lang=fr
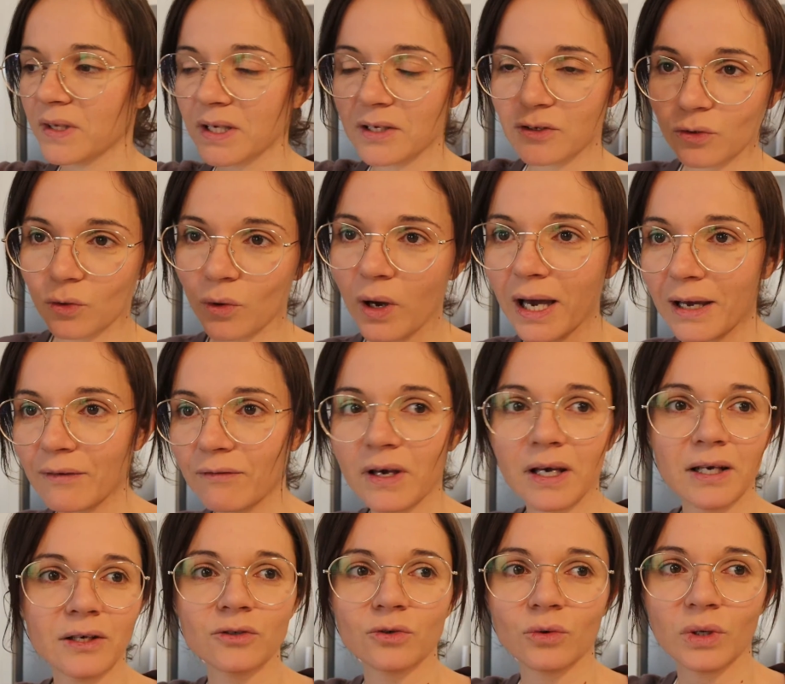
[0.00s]
Ils sont
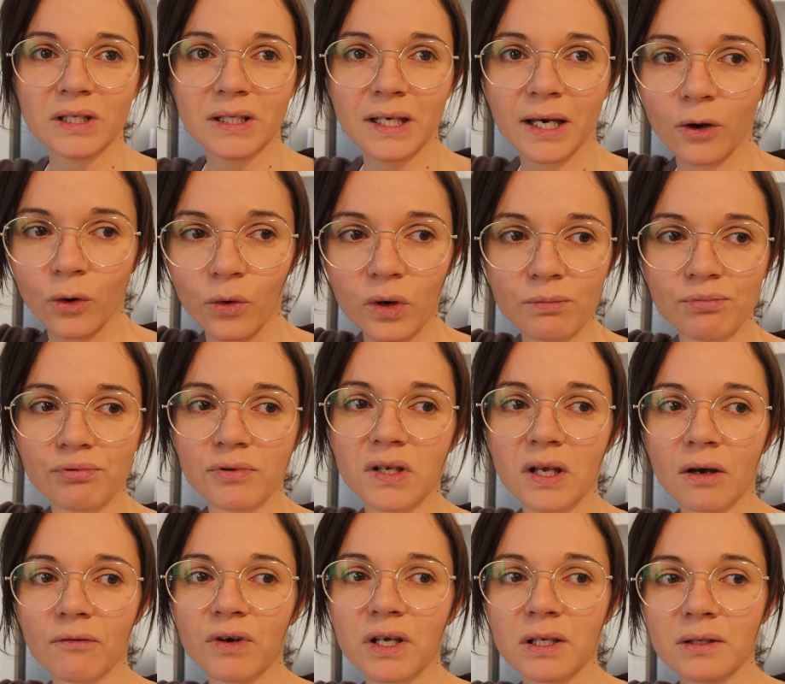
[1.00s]
arrivés, ils ont été
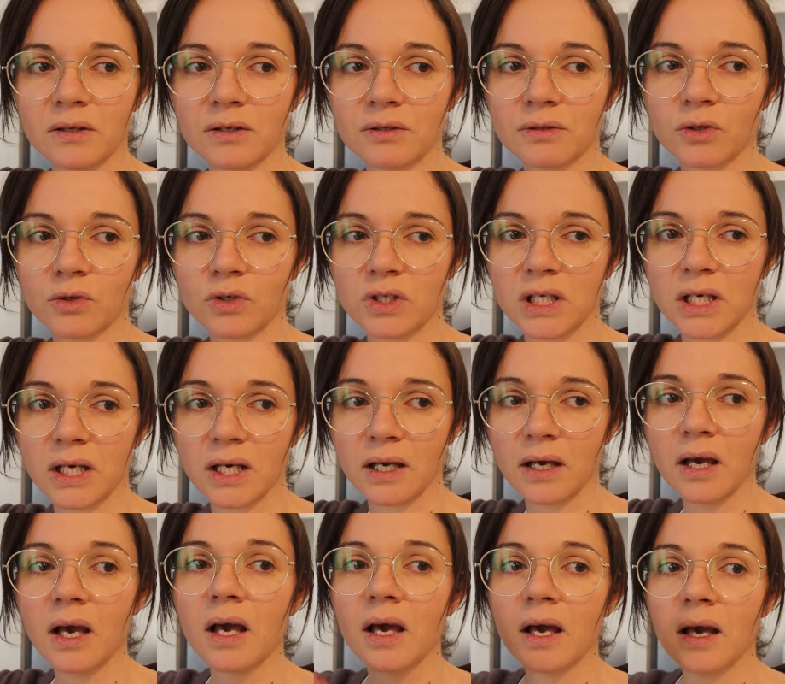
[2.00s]
réépuisés en fait. Parce que
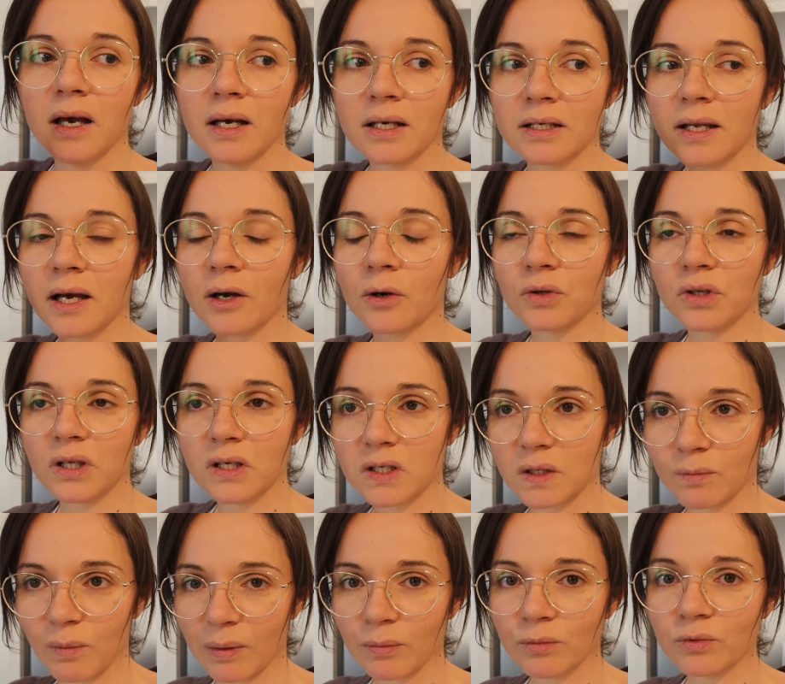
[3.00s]
j'ai. D'un côté,
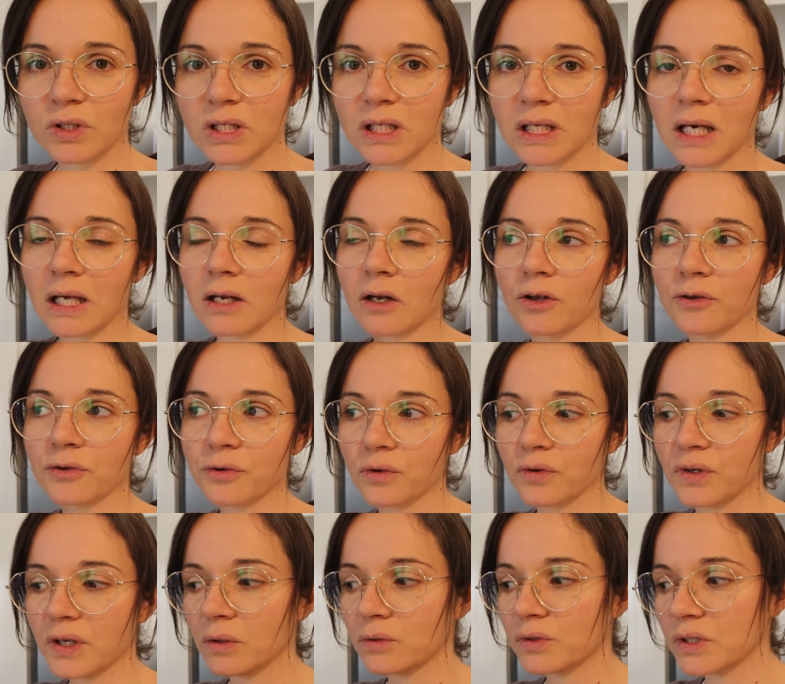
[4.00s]
j'ai ma boutique et de l'autre
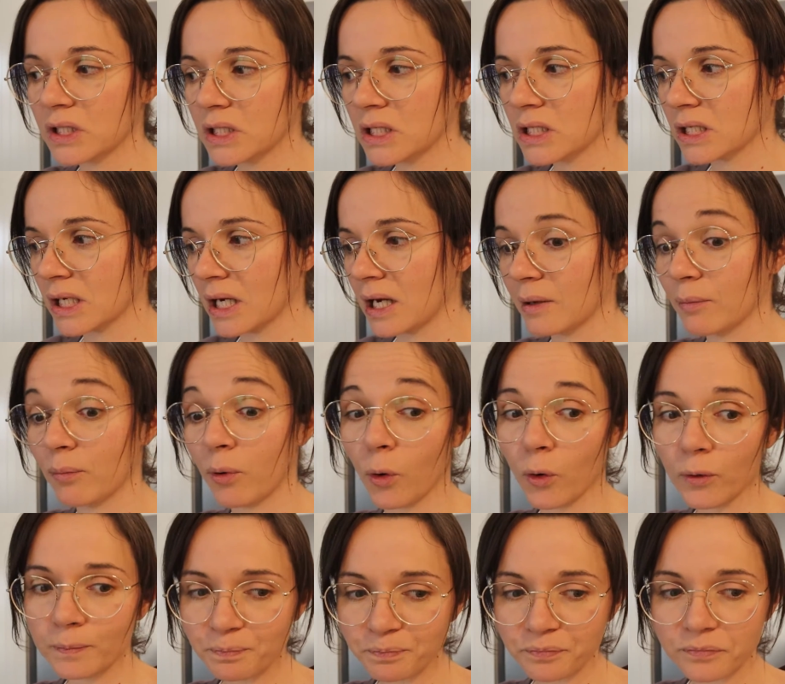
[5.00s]
côté aussi, j'ai les
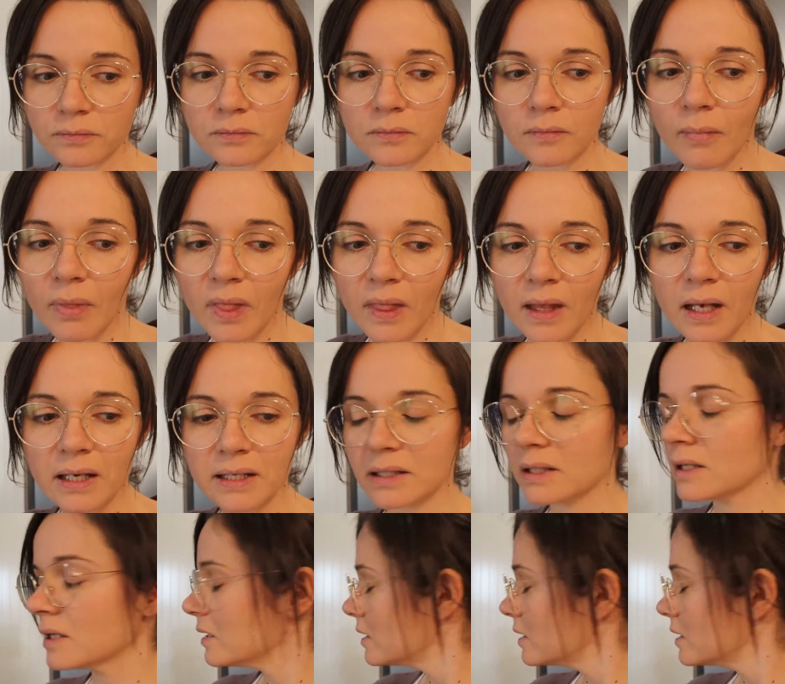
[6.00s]
pros. C'est bon.